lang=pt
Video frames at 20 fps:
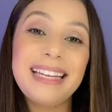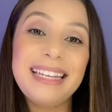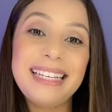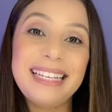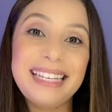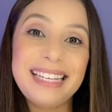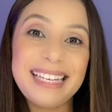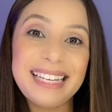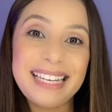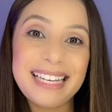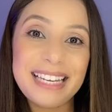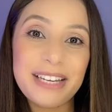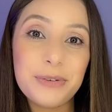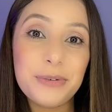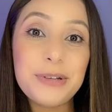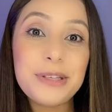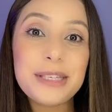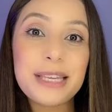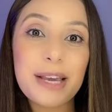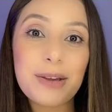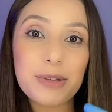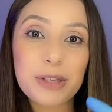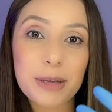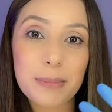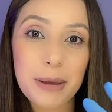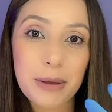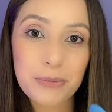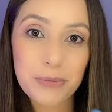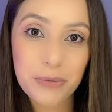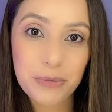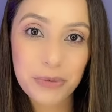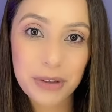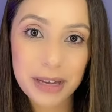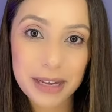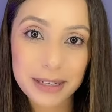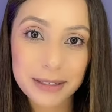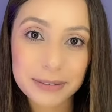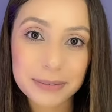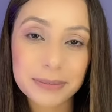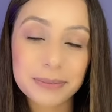e os seios também vão
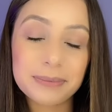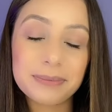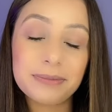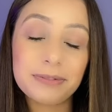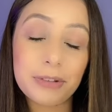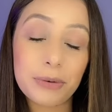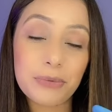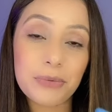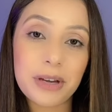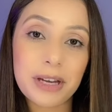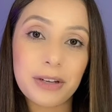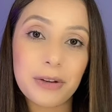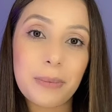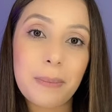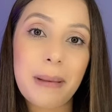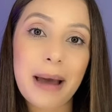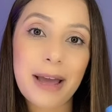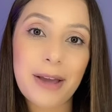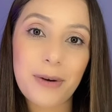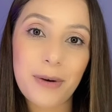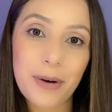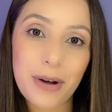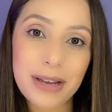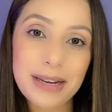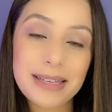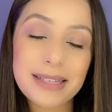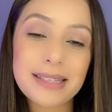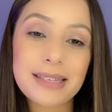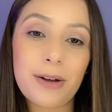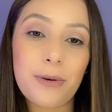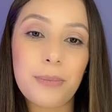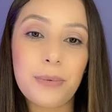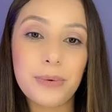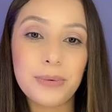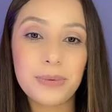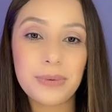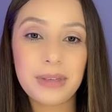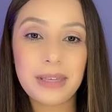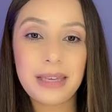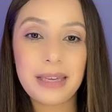ficando, vão ficando maiores ao
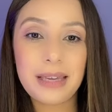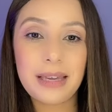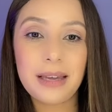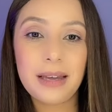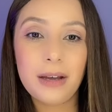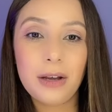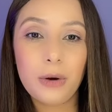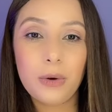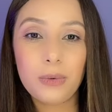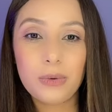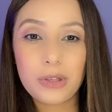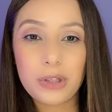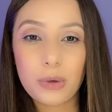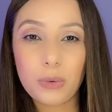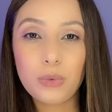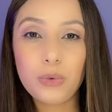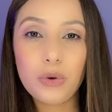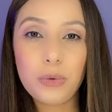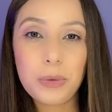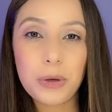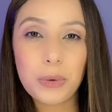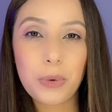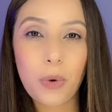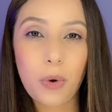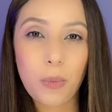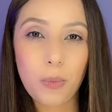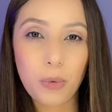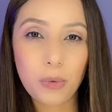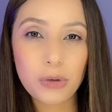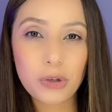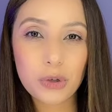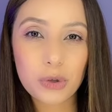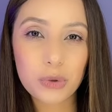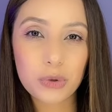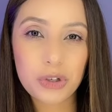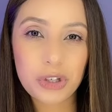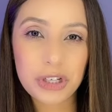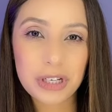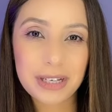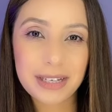ponto que o seu número comum de
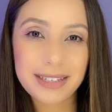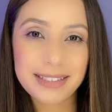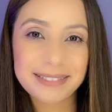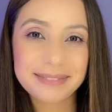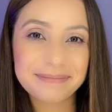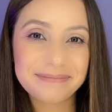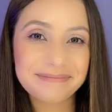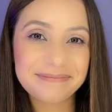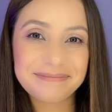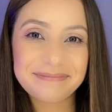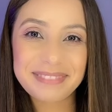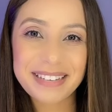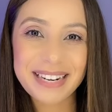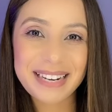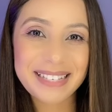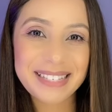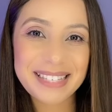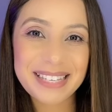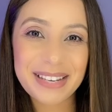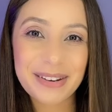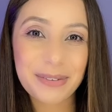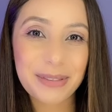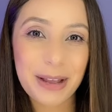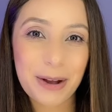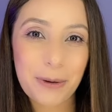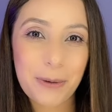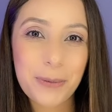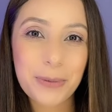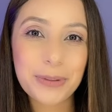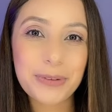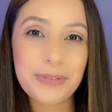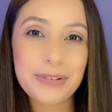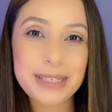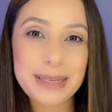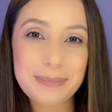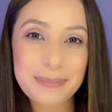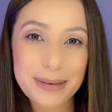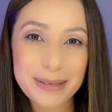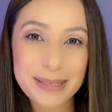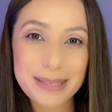sutiã parece que não dá conta,
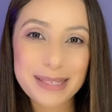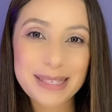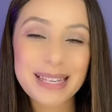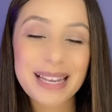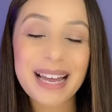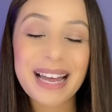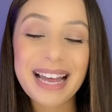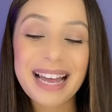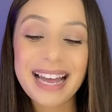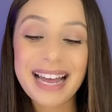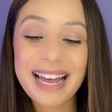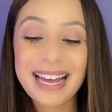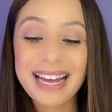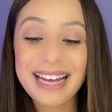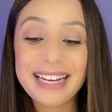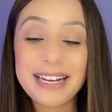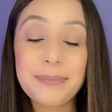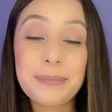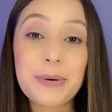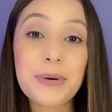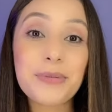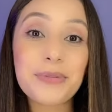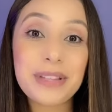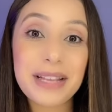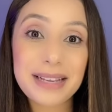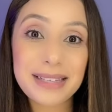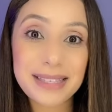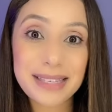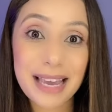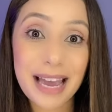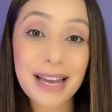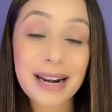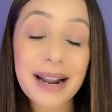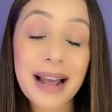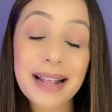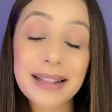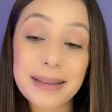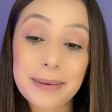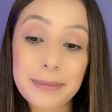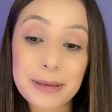você precisa uh, providenciar
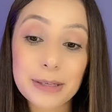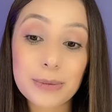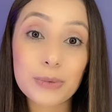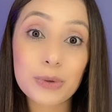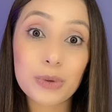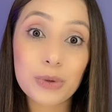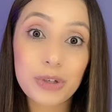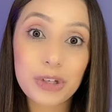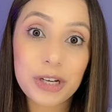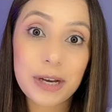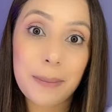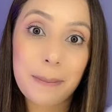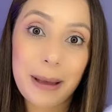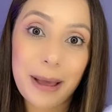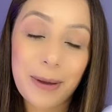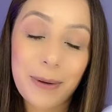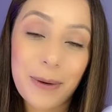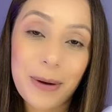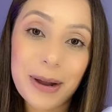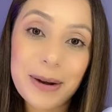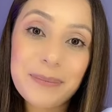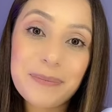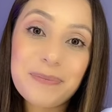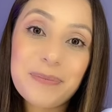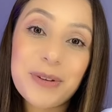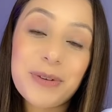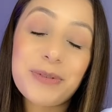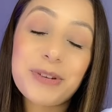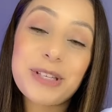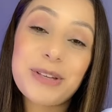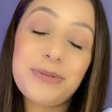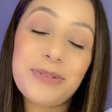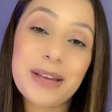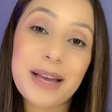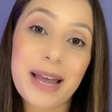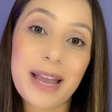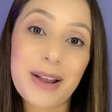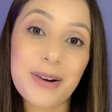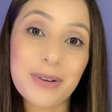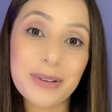até mesmo um sutiã maior. Você
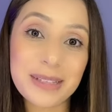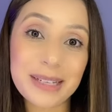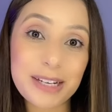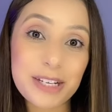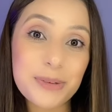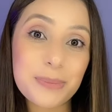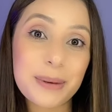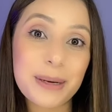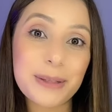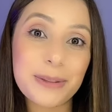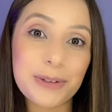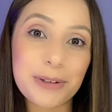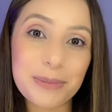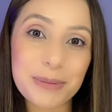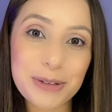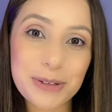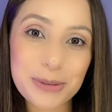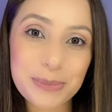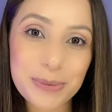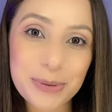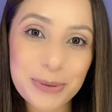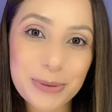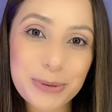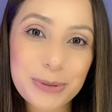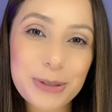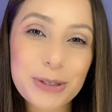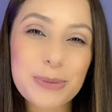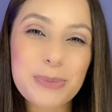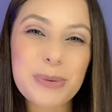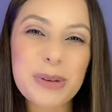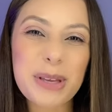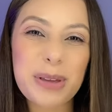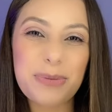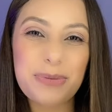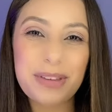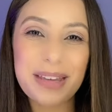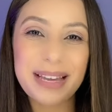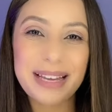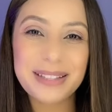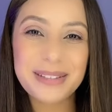fica relutante para dormir de bruços porque
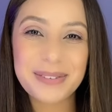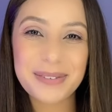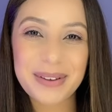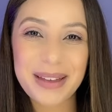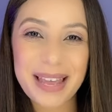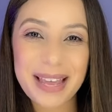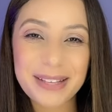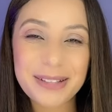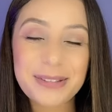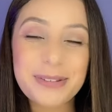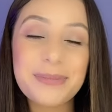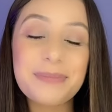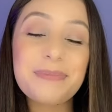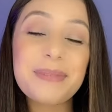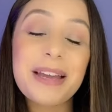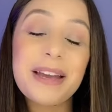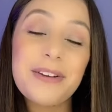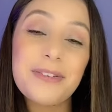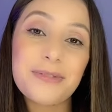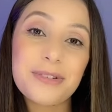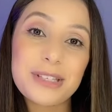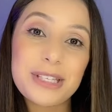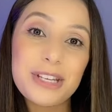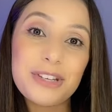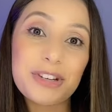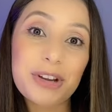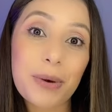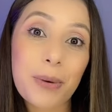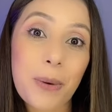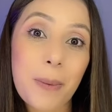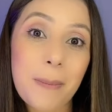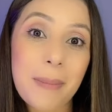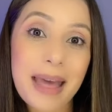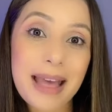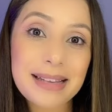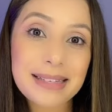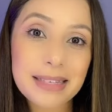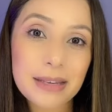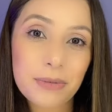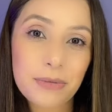fica doendo. Você já
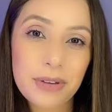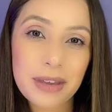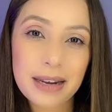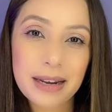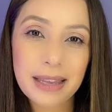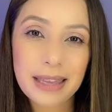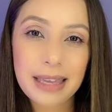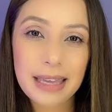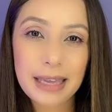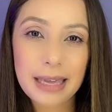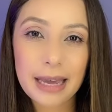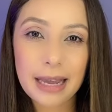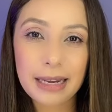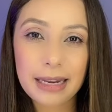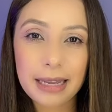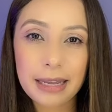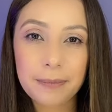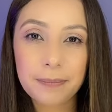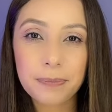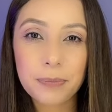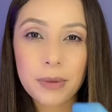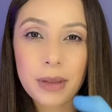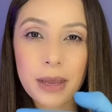começa a ver que ali